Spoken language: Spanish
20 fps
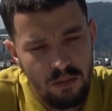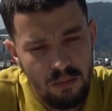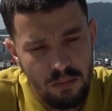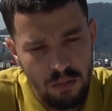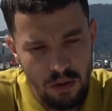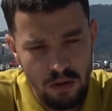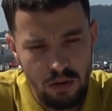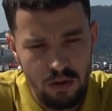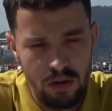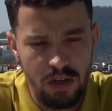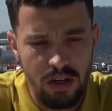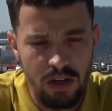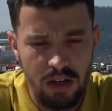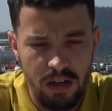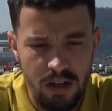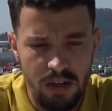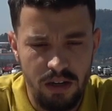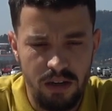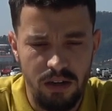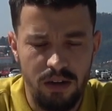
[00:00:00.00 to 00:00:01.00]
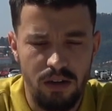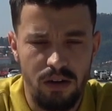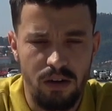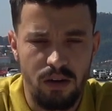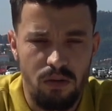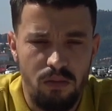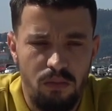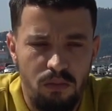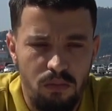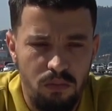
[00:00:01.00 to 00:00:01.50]
Bueno,
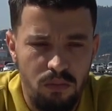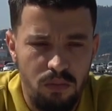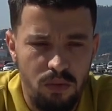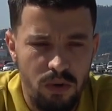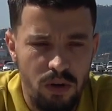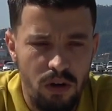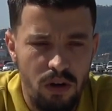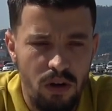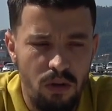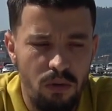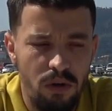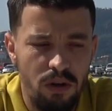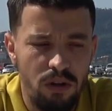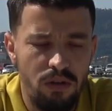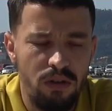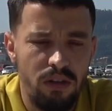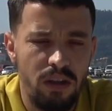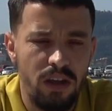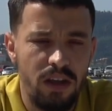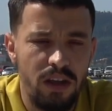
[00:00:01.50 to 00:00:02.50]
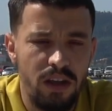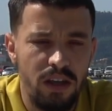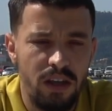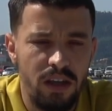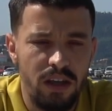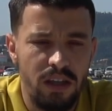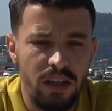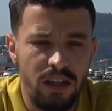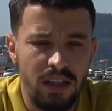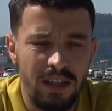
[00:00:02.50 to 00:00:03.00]
por pues los recuerdos
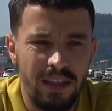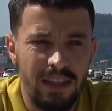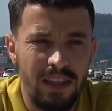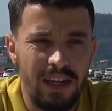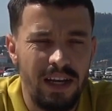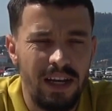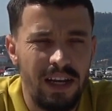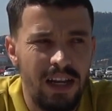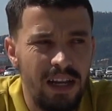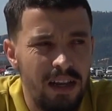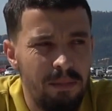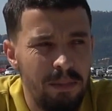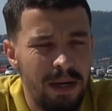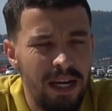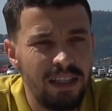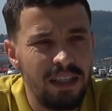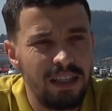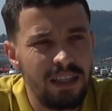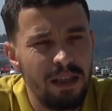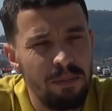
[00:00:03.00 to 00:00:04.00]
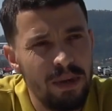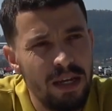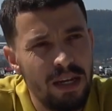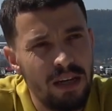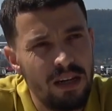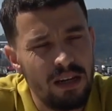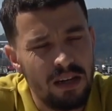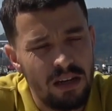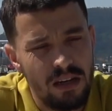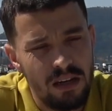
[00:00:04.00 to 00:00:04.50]
de, que la malata
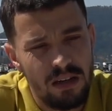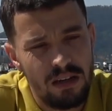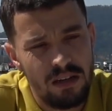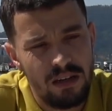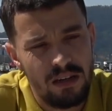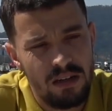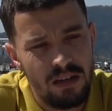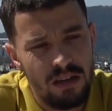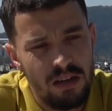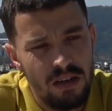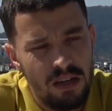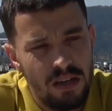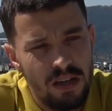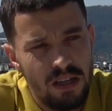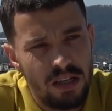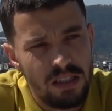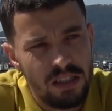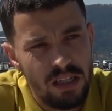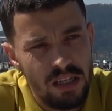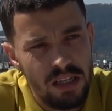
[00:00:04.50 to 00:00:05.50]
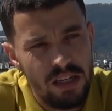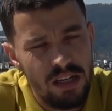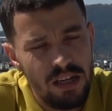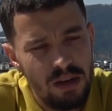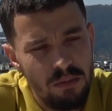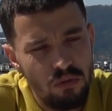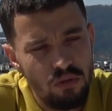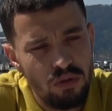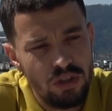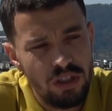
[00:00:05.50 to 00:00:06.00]
también se
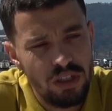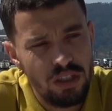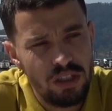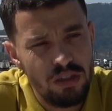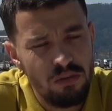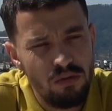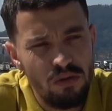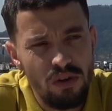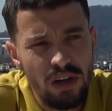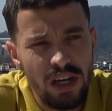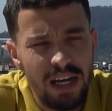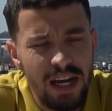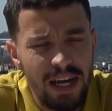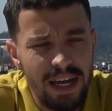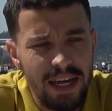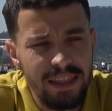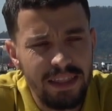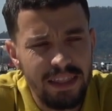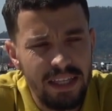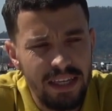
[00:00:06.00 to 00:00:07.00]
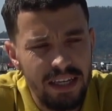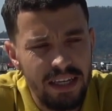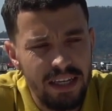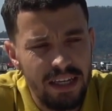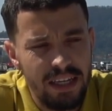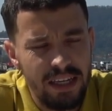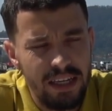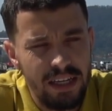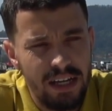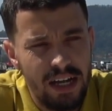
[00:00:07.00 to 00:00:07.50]
llena muchísimo, que la
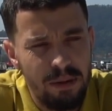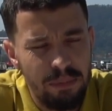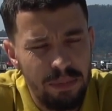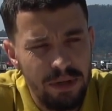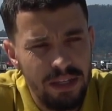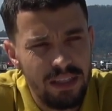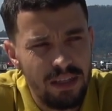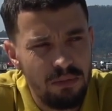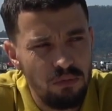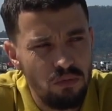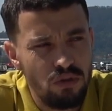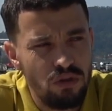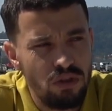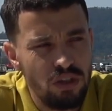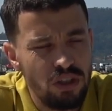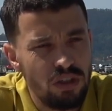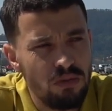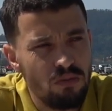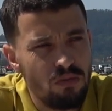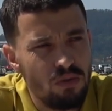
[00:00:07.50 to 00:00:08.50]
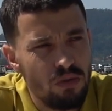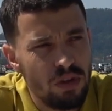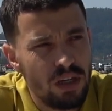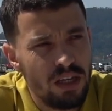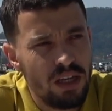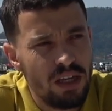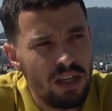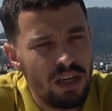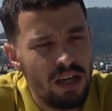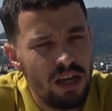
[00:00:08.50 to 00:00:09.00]
gente aprieta muchísimo,
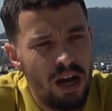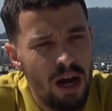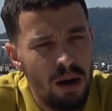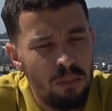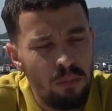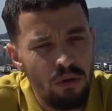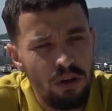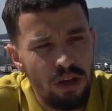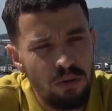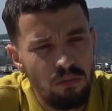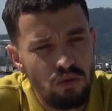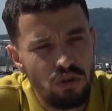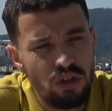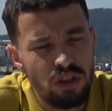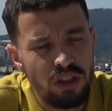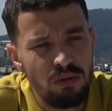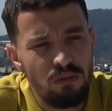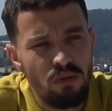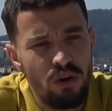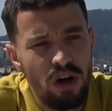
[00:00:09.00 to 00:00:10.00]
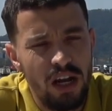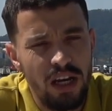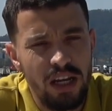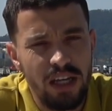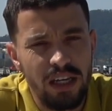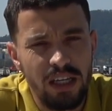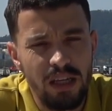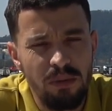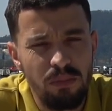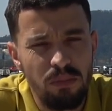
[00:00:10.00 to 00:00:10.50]
que apoya muchísimo al
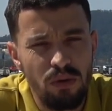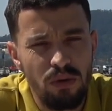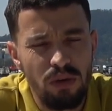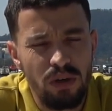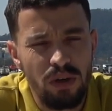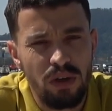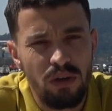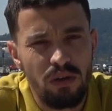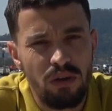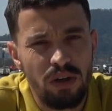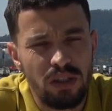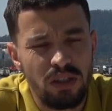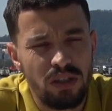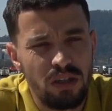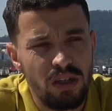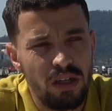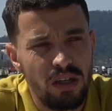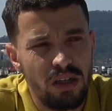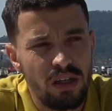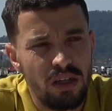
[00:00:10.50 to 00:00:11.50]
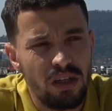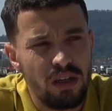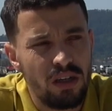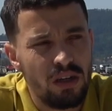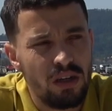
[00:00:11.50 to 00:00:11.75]
equipo y creo que ese